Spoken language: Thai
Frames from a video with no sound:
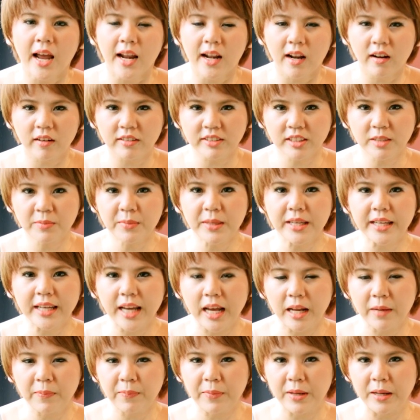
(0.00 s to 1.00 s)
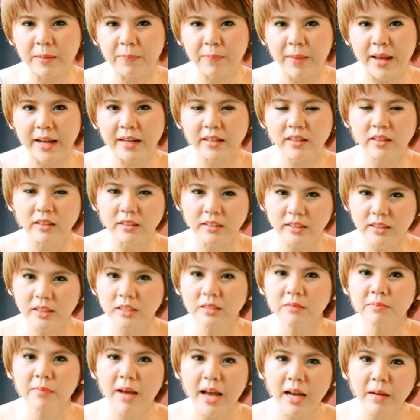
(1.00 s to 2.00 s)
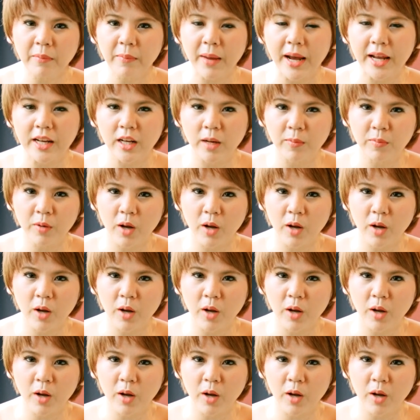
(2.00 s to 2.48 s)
แล้วก็จะมีการเปลี่ยนแปลงเกิดขึ้นมากมาย